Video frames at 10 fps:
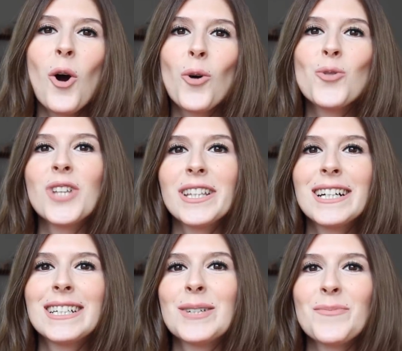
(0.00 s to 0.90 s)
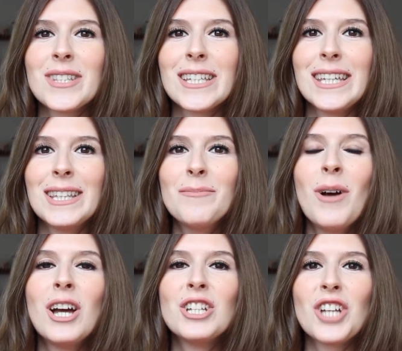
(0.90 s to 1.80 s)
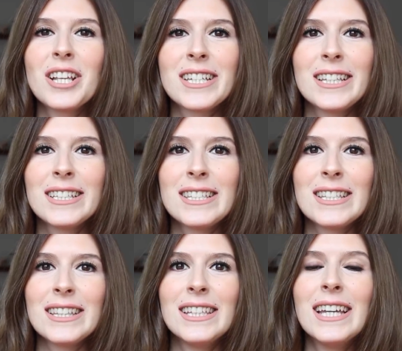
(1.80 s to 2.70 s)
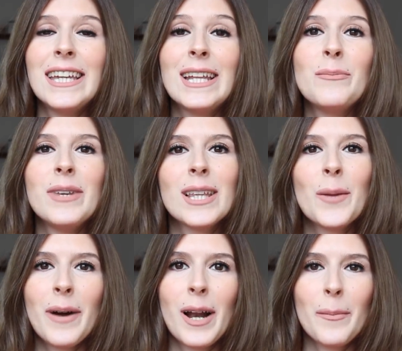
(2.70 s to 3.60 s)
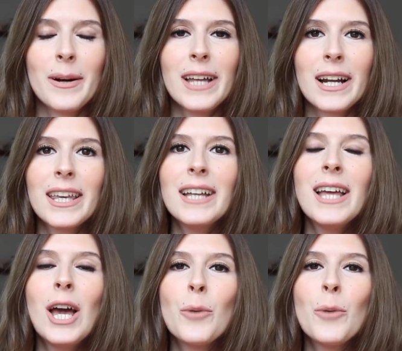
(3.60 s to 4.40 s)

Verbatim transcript: O yüzden de kırmızı giydim, şans getirsin diye yeni bir yıla merhaba derken.